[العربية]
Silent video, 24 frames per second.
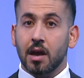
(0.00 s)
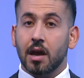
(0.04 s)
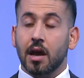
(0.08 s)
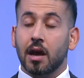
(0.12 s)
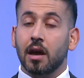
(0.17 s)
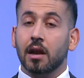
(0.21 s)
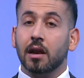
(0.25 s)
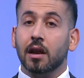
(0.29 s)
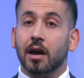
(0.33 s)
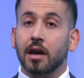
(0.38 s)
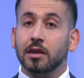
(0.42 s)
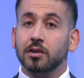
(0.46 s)

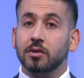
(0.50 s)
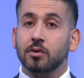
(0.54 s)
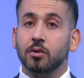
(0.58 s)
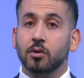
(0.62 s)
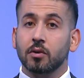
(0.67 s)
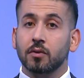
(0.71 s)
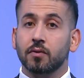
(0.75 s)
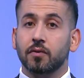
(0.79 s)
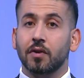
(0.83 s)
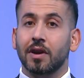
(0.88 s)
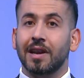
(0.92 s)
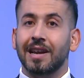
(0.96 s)

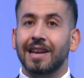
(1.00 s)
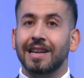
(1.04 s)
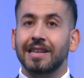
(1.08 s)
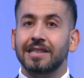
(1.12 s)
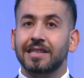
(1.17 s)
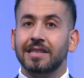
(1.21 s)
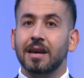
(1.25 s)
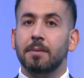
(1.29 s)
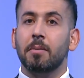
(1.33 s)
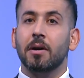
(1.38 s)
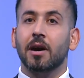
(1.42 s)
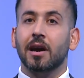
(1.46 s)
القصف اللي
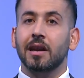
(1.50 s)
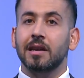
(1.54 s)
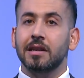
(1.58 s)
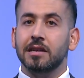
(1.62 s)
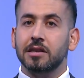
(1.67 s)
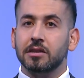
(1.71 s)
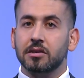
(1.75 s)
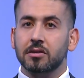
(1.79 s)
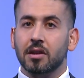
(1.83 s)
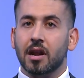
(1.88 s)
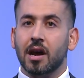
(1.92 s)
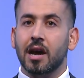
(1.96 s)
سبق
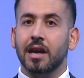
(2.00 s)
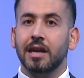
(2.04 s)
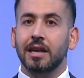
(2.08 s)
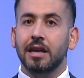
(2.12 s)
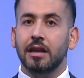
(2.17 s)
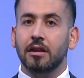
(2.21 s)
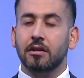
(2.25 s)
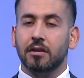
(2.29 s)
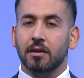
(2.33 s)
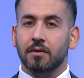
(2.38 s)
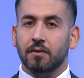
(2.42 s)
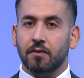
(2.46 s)

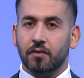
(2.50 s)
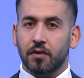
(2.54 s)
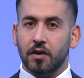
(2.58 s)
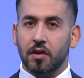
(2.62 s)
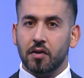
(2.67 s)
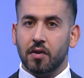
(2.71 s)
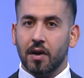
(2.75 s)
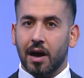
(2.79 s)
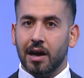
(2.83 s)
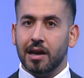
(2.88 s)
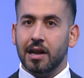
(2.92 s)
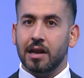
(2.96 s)
لإسرائيل
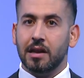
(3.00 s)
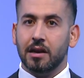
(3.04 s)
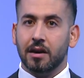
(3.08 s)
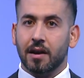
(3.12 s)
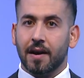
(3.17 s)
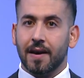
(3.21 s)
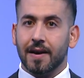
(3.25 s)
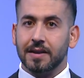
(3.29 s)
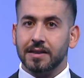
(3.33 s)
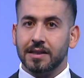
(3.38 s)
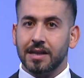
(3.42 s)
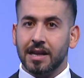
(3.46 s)
تنفيذه على
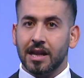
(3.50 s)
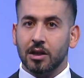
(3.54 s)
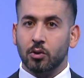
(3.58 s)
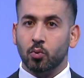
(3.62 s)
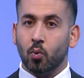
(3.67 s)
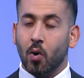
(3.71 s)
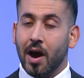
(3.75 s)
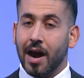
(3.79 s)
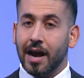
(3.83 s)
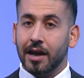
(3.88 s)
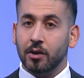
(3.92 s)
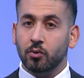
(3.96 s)
العراق سنة
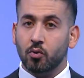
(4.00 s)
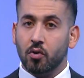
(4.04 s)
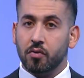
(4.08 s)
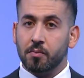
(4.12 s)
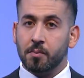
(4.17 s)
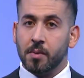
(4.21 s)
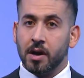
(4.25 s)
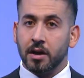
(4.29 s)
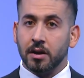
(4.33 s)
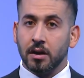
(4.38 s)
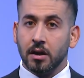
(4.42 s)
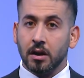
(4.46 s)

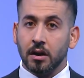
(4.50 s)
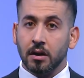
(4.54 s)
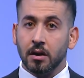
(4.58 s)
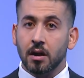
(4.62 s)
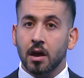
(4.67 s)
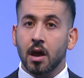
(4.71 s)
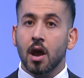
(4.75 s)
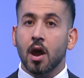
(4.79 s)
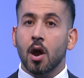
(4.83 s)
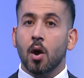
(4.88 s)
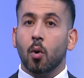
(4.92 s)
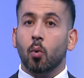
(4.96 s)
81
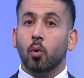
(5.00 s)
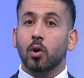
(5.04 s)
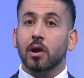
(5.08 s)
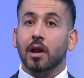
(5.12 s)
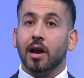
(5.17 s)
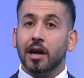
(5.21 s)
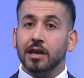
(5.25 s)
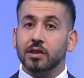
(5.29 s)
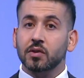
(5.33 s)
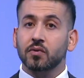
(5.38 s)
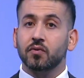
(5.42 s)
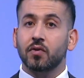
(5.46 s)

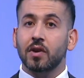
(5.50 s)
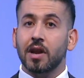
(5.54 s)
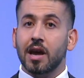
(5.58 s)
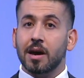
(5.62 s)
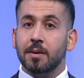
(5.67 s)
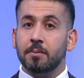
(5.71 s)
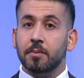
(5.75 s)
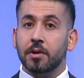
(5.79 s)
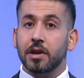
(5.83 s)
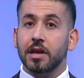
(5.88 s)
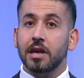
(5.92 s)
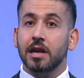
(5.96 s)
والقصف
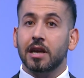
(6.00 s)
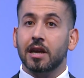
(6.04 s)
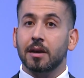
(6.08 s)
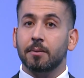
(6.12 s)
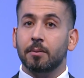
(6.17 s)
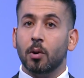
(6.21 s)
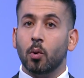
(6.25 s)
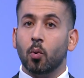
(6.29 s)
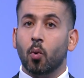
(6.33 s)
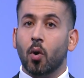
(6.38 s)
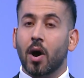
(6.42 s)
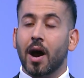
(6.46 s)
الأمريكي
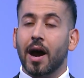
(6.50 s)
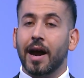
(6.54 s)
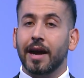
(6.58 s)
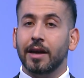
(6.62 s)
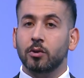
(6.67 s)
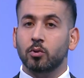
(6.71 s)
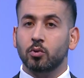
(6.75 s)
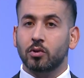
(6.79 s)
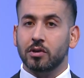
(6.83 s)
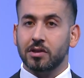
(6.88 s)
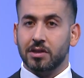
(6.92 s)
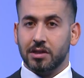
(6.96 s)
بال
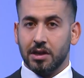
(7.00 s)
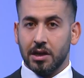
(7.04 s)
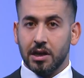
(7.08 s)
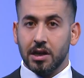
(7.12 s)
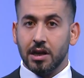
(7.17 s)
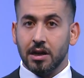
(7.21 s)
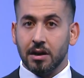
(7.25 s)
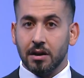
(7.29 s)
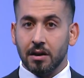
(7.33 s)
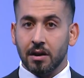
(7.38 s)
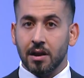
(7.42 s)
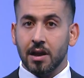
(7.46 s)
بال91
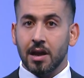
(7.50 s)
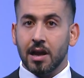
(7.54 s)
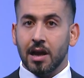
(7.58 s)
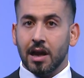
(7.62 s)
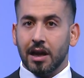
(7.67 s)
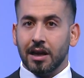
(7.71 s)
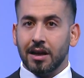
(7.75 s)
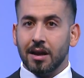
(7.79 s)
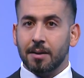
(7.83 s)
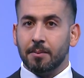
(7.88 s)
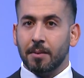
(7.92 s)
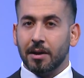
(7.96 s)

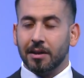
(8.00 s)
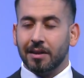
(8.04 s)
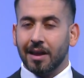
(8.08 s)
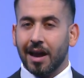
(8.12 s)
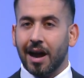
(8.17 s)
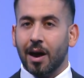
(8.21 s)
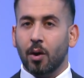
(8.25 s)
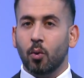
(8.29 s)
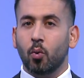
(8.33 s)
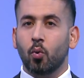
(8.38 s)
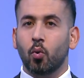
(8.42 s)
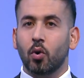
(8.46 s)
حينما
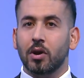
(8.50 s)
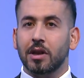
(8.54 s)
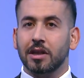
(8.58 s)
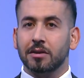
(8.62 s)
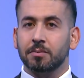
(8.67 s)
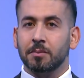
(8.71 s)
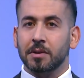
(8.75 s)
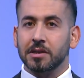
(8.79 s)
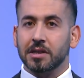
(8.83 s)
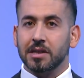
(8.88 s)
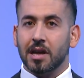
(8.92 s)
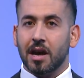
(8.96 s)

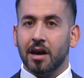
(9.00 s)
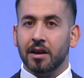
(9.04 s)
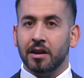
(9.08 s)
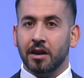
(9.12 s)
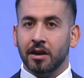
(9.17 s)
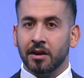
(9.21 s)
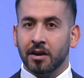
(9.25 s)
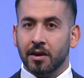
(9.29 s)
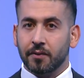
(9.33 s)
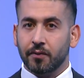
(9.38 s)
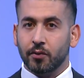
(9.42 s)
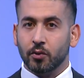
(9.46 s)
تحولت مصانع
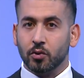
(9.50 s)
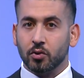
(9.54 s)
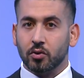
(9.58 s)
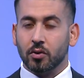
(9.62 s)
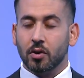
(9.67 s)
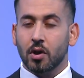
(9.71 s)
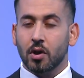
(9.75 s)
نفط